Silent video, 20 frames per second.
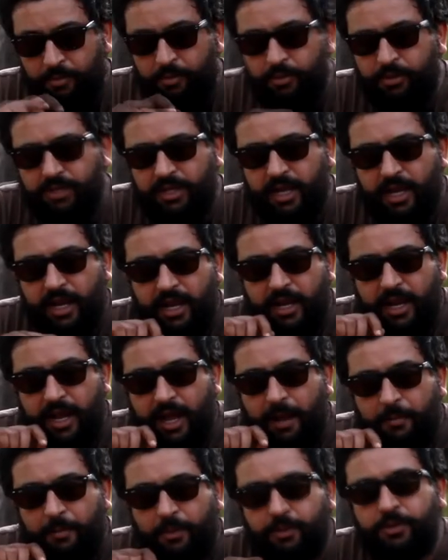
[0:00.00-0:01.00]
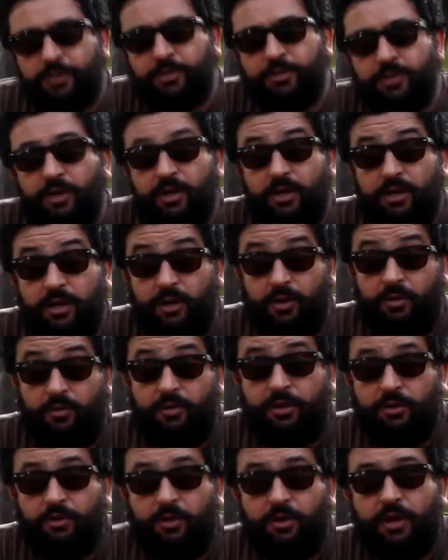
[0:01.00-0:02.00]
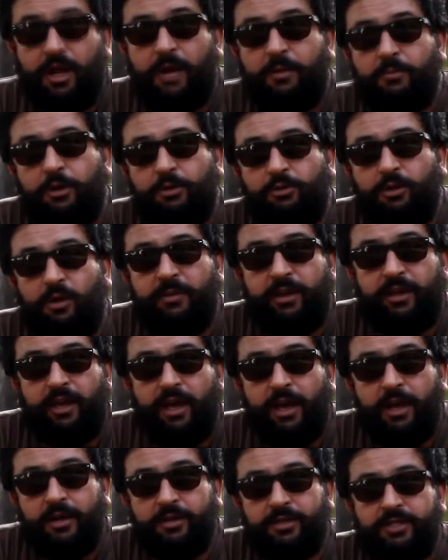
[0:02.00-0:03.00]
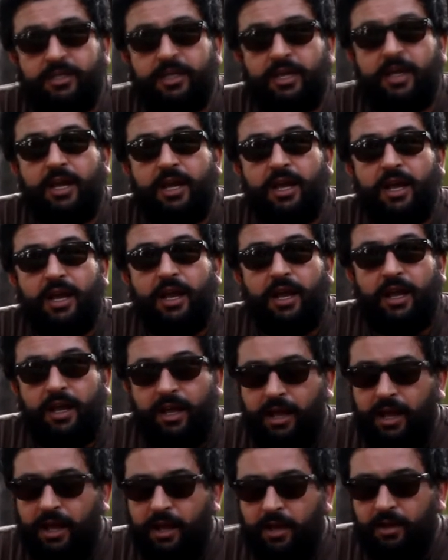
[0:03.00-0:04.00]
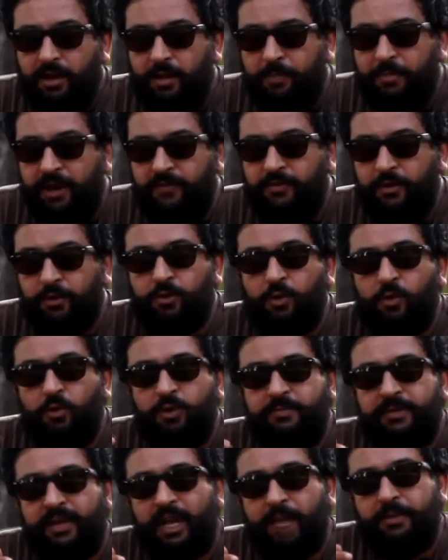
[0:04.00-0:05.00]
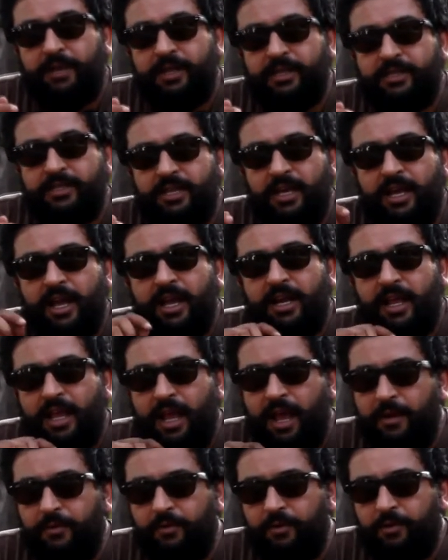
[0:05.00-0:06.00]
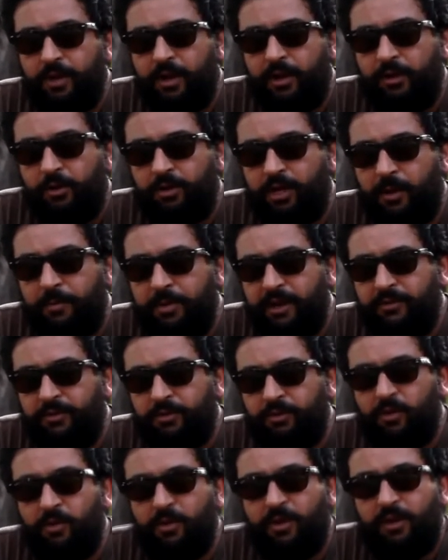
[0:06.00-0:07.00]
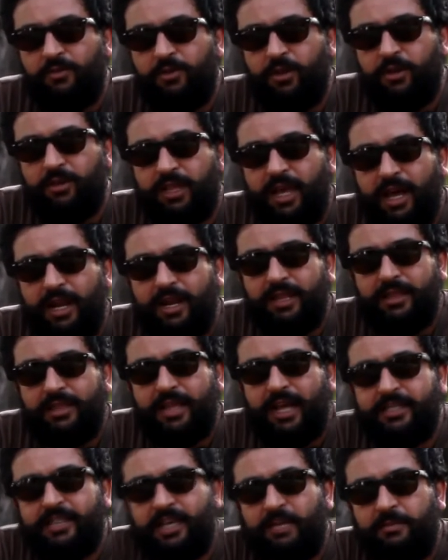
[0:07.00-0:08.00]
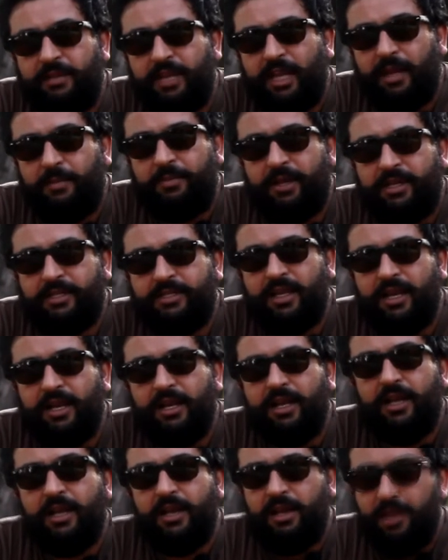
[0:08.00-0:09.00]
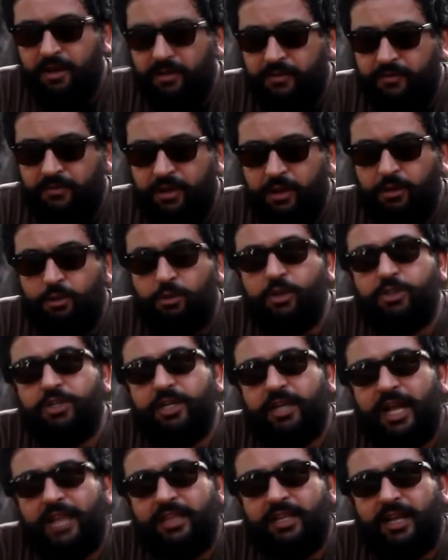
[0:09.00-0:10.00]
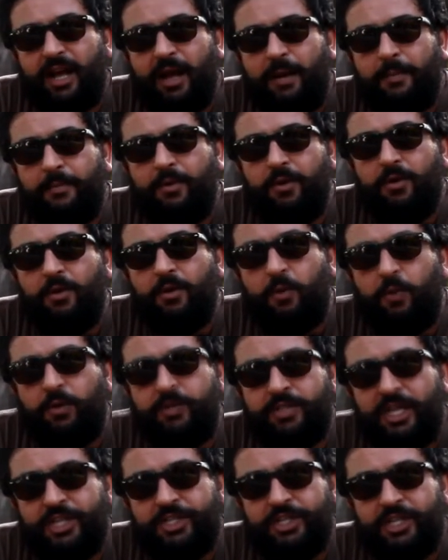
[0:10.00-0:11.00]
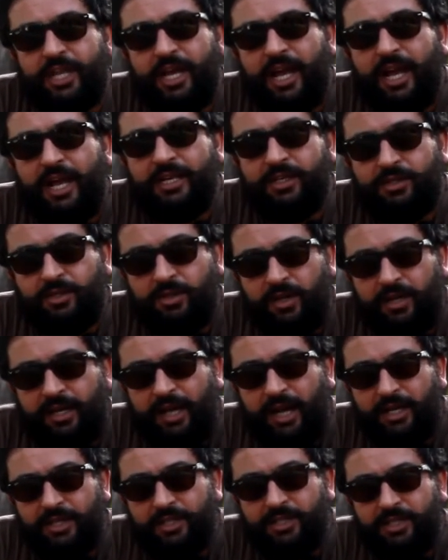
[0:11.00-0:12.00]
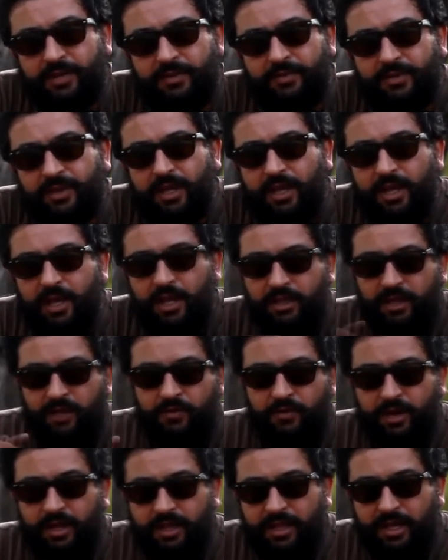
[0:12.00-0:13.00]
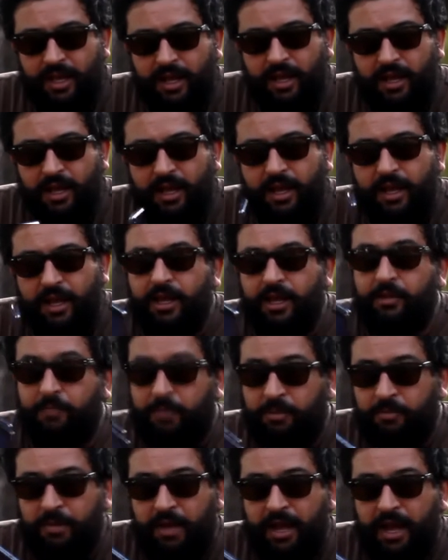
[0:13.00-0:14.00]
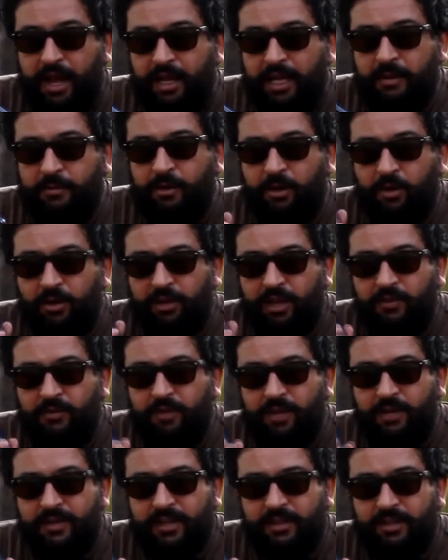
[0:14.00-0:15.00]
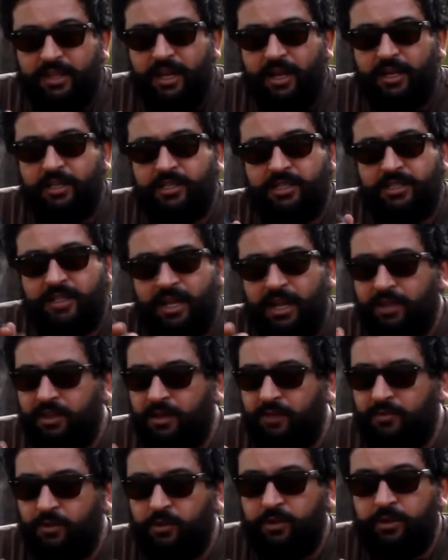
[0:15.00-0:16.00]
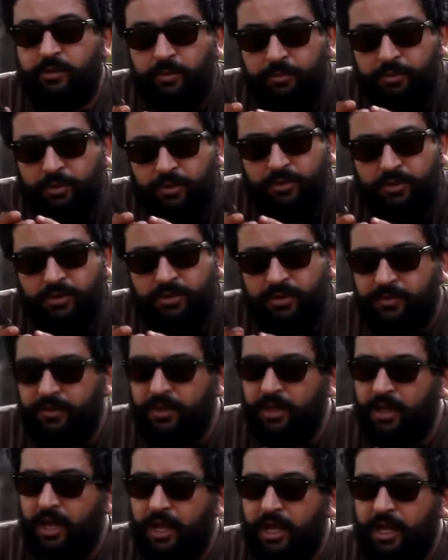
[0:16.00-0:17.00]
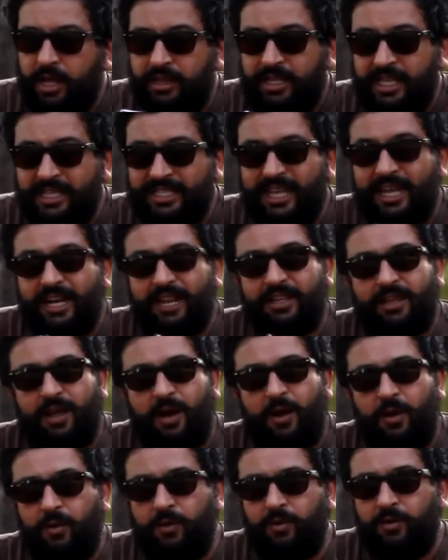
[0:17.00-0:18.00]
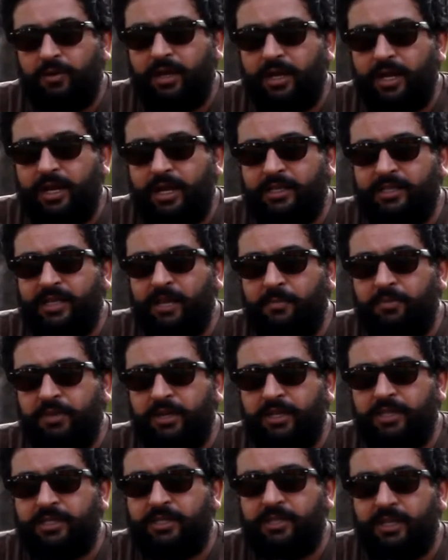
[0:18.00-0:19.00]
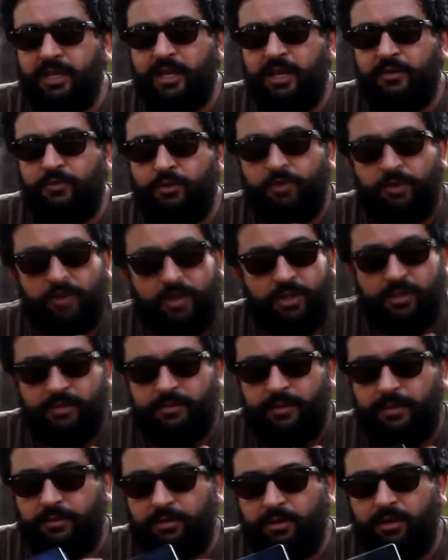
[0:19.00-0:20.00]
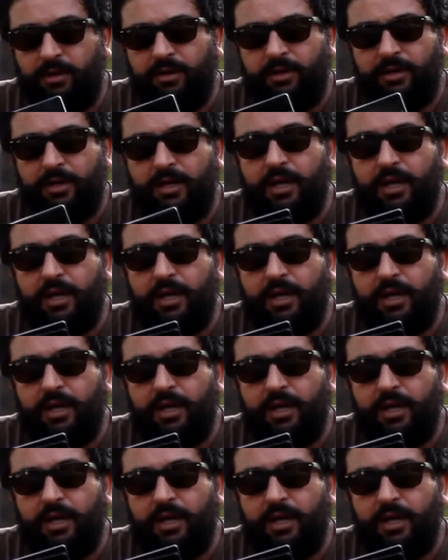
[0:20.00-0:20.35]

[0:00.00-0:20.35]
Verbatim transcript: pouces et un processeur quad-core 1.3 MHz, euh, un appareil photo 8 mégapixels et un, un autre appareil photo frontal نتاع 5 ميجابيكسل فيه 2 جيجا درام و16 جيجا ستوكاج التليفون هذايا بالطبيعه كما كل تليفون ايفرتيك سي تليفون دوبل بوس ديزاين نتاعو اللي سامبليست اي فيتوريست ميم طون